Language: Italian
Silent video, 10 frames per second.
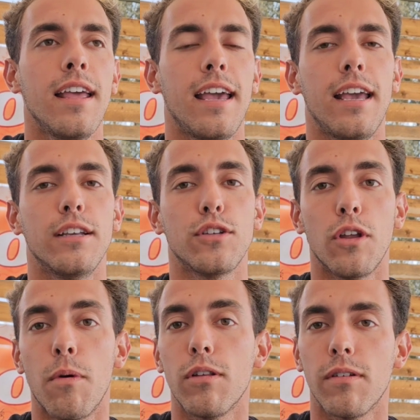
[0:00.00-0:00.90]
e
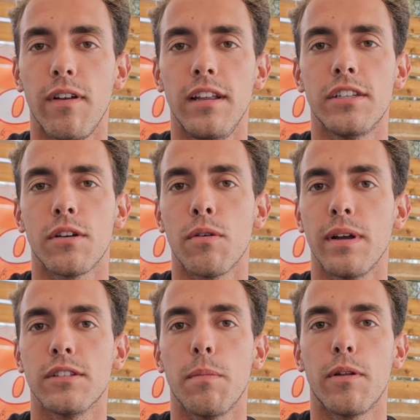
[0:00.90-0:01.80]
sono molto felice con
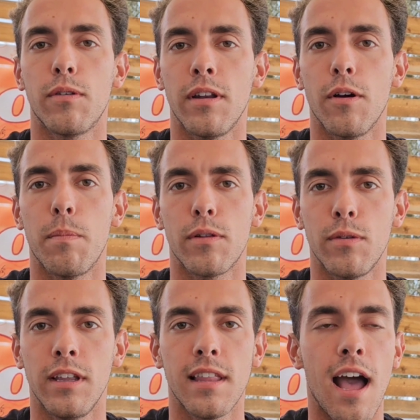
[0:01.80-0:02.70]
questa
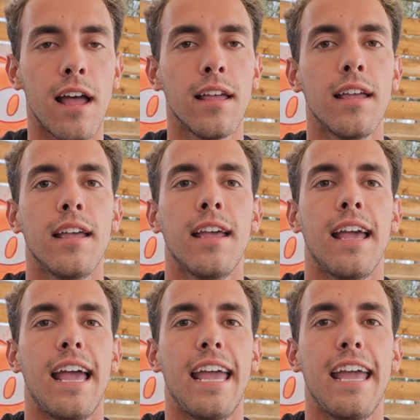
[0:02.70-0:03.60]
opportunità
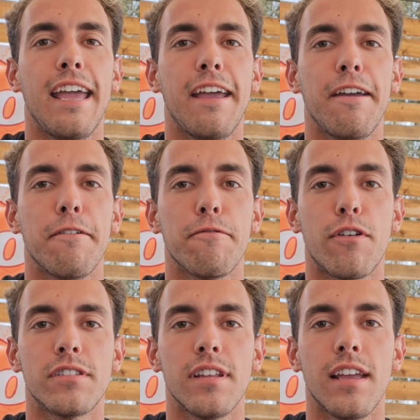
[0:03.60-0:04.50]
e
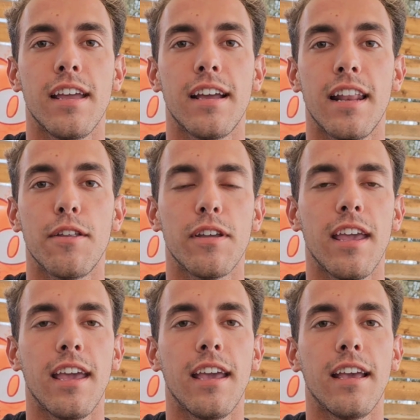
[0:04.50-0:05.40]
forse credo
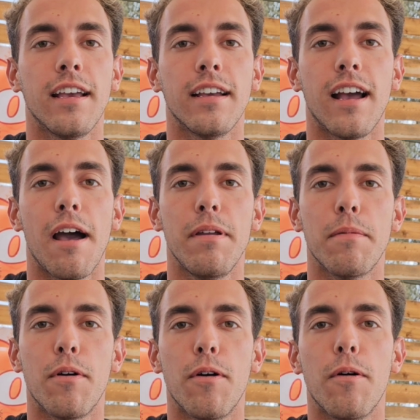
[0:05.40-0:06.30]
che
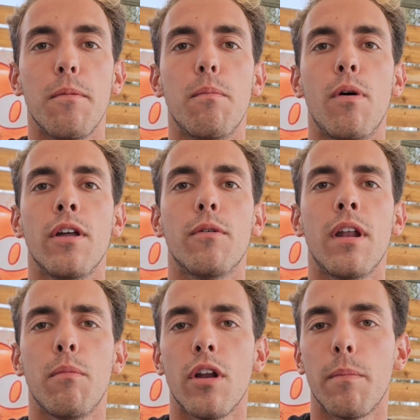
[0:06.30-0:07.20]
abbiamo buone,
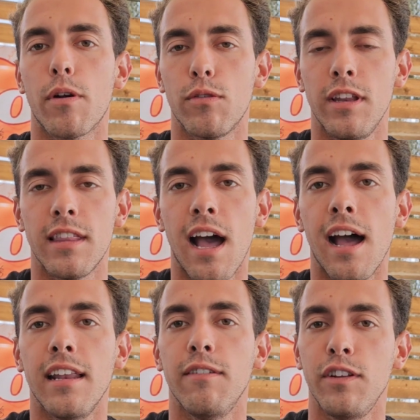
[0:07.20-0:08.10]
una buona
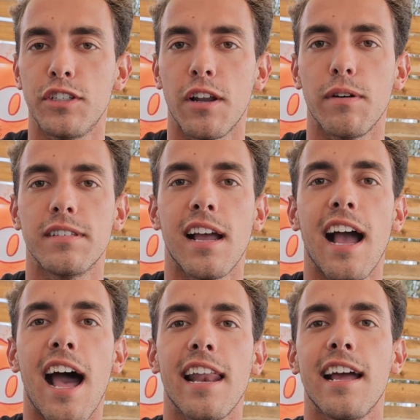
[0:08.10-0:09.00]
opportunità di vincere questa
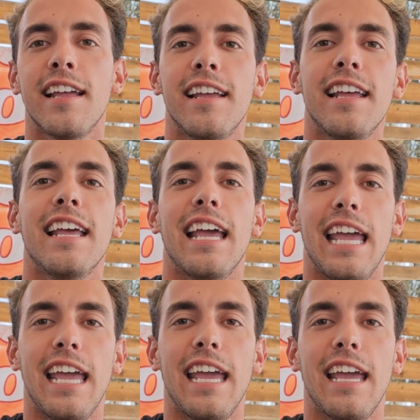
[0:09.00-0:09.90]
gara
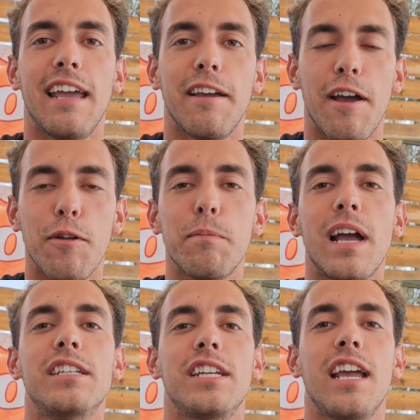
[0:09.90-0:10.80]
e è un
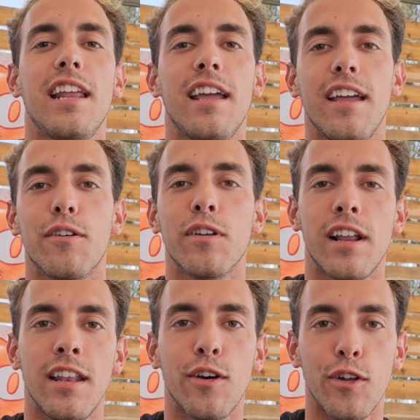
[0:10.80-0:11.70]
piacere e un
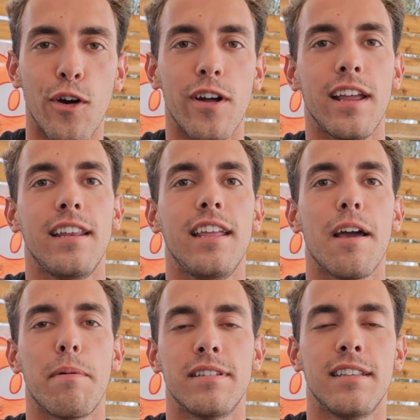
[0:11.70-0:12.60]
grande onore di
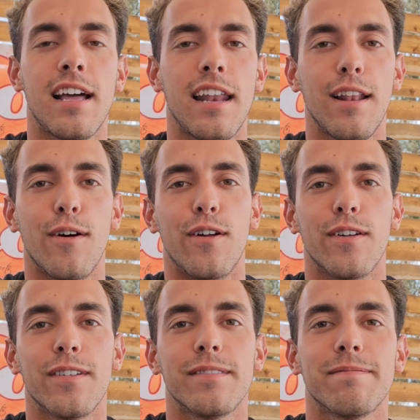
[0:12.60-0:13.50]
rappresentare loro.